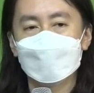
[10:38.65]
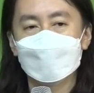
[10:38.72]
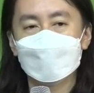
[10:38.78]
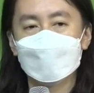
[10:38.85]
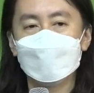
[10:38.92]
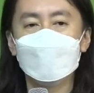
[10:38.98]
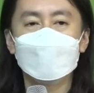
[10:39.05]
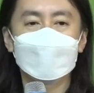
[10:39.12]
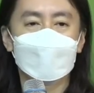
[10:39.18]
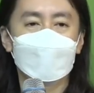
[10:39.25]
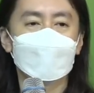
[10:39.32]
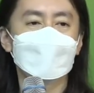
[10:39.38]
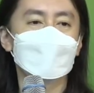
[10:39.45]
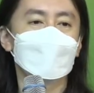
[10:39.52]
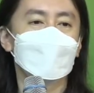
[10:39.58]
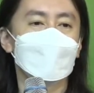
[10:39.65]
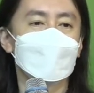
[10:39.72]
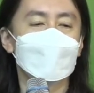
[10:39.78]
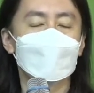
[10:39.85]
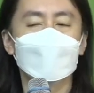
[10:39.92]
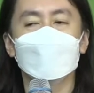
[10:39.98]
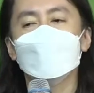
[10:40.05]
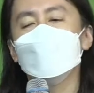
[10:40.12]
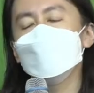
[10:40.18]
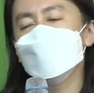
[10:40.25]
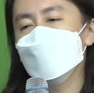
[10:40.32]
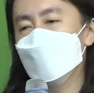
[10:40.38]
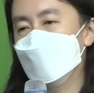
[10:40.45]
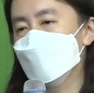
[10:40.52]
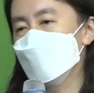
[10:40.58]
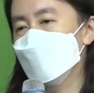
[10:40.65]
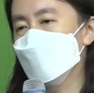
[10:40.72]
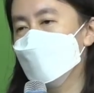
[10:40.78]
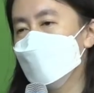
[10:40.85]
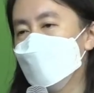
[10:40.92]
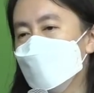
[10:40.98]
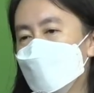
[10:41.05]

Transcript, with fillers: 이야기해 준 거예요. 여러분에게도